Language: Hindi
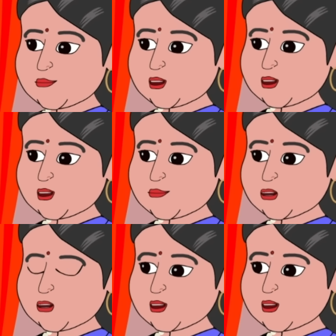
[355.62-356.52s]
अब सब
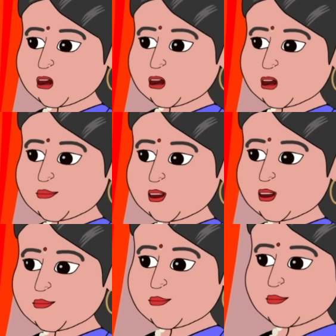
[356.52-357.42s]
कुछ मुझे ही देखना
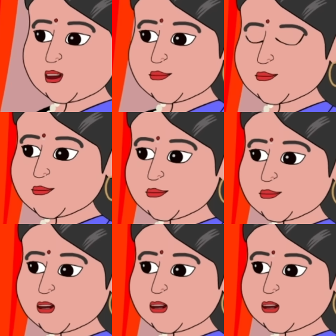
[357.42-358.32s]
होता है
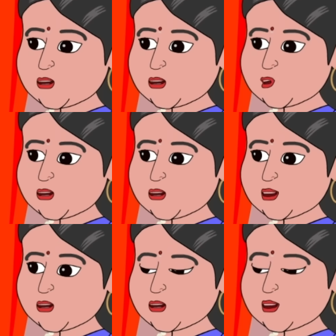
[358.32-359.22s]
आज टाइम मिला तो
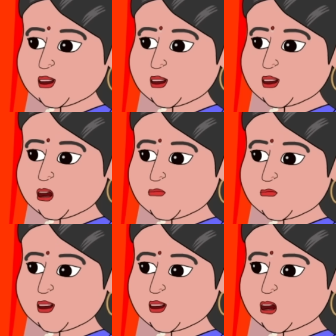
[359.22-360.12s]
सोचा कि तेरे
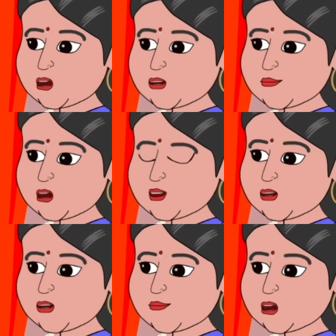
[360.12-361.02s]
बहू की हाथ की
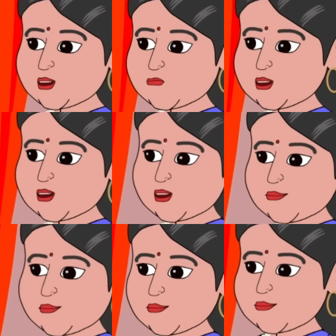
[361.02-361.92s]
चाय पीने आ जाऊं
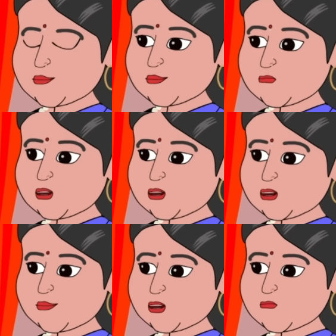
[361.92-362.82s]
बहुत
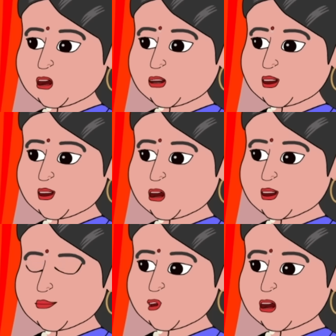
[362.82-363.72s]
तारीफ सुनी है
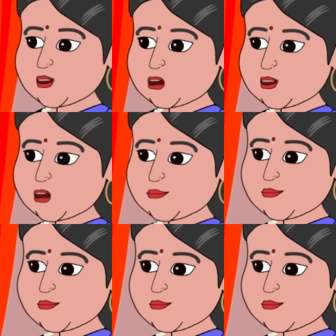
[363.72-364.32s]
मैंने तेरी बहू की